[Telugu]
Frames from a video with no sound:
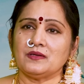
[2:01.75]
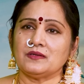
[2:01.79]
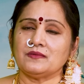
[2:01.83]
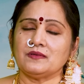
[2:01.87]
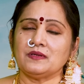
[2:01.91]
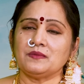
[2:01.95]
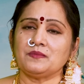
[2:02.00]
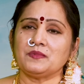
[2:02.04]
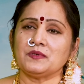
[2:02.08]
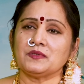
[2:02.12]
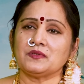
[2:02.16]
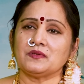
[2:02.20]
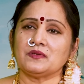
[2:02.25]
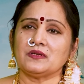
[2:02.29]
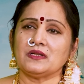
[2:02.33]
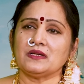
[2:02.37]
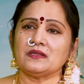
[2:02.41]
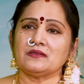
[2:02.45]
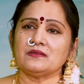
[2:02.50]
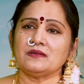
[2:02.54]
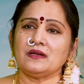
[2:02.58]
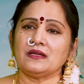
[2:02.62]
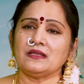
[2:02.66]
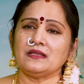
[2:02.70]
దూరం
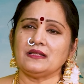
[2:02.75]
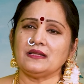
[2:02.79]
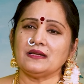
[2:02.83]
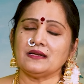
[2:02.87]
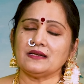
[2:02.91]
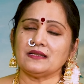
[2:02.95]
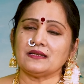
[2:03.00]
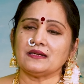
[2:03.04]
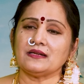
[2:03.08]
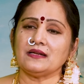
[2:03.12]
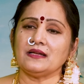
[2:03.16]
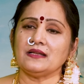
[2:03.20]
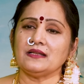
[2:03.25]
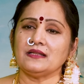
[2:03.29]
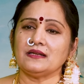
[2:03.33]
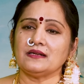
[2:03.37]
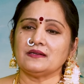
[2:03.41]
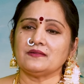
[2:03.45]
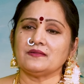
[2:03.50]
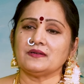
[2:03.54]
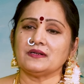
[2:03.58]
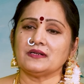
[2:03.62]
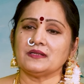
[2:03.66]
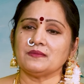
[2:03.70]
అయిపోతున్నారు అనేక
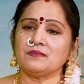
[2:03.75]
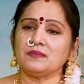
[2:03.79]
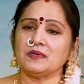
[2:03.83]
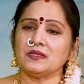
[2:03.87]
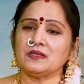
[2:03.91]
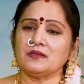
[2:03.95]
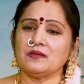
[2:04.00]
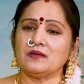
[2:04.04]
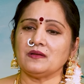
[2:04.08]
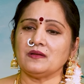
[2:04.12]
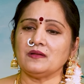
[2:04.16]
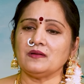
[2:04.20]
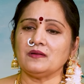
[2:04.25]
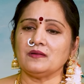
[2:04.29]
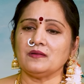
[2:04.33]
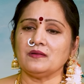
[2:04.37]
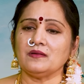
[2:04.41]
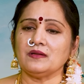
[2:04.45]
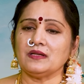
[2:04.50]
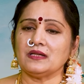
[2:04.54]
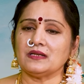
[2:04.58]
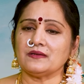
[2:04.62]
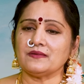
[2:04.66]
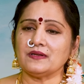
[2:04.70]
రకాలైనటువంటి ఇబ్బందుల్లో
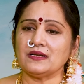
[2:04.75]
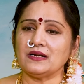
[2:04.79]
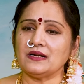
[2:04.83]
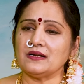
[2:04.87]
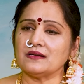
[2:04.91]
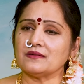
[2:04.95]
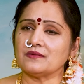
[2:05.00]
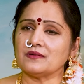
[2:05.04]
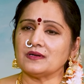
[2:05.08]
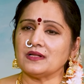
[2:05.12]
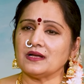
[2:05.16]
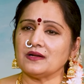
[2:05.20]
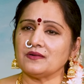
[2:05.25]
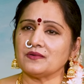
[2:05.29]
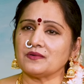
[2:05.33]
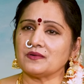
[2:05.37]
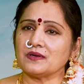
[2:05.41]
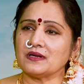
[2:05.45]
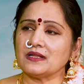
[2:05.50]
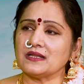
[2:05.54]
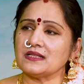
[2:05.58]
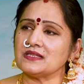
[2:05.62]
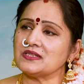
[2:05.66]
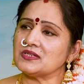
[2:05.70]
ఇరవై ఏళ్ళు కూడా
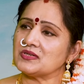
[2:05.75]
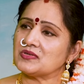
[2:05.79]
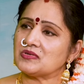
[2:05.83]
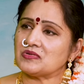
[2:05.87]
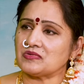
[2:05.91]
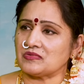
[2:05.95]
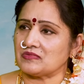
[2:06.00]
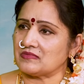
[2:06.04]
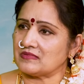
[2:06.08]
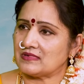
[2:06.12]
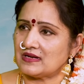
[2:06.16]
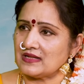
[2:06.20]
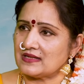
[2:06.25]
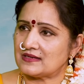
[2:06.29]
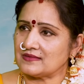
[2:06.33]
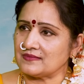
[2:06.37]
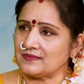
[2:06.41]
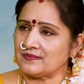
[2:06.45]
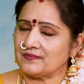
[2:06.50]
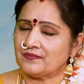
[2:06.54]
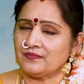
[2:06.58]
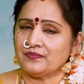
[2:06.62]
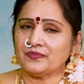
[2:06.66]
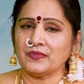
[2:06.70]
అవ్వకుండానే చిక్కుంటున్నారు
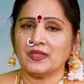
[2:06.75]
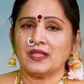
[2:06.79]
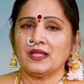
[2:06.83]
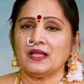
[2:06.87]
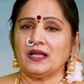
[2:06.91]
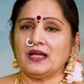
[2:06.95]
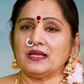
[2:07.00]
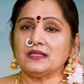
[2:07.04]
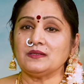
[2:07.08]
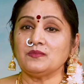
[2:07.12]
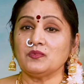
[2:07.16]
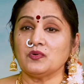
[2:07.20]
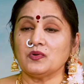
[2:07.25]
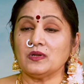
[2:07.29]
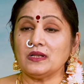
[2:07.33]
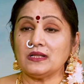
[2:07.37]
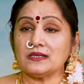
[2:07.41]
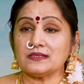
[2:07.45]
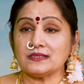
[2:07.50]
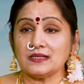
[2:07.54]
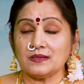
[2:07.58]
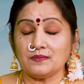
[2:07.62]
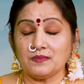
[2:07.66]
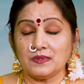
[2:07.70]
అయితే ముగ్గులు
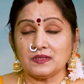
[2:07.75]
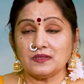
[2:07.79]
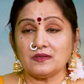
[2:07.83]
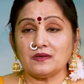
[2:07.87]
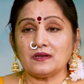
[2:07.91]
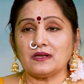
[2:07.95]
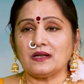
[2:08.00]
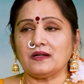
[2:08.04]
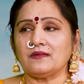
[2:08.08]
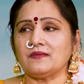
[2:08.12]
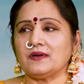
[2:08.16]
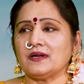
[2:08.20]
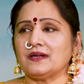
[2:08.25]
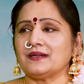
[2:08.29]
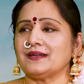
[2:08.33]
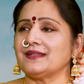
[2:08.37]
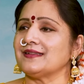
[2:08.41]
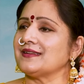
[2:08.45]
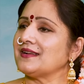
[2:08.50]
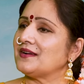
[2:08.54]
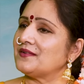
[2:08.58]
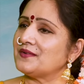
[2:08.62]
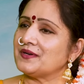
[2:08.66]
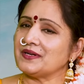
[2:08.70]
వేస్తే ఇబ్బందులు రావా అంటే
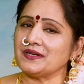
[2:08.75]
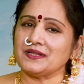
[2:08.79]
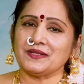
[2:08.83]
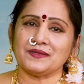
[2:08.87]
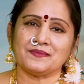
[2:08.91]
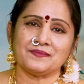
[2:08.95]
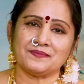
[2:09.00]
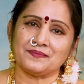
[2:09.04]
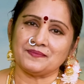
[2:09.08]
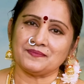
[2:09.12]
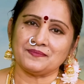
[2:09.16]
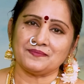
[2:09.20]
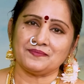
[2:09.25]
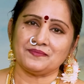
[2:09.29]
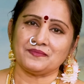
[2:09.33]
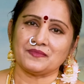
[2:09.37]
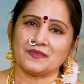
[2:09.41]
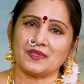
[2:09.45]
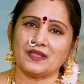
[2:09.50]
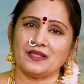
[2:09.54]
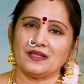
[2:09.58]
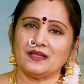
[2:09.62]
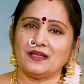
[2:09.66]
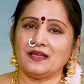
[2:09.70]
రావండి
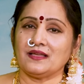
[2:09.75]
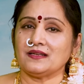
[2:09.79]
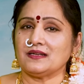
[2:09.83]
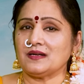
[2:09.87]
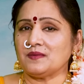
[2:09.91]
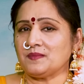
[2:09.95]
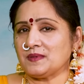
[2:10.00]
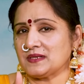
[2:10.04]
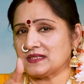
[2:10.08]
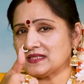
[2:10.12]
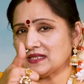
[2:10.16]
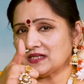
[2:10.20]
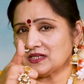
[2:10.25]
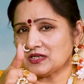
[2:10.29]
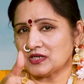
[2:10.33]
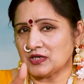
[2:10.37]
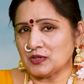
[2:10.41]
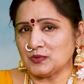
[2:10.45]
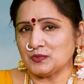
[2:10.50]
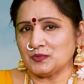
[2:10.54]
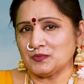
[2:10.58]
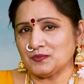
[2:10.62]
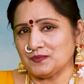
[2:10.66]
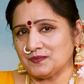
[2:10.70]
హండ్రెడ్ పర్సెంట్
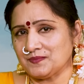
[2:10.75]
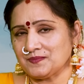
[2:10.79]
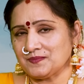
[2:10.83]
రావు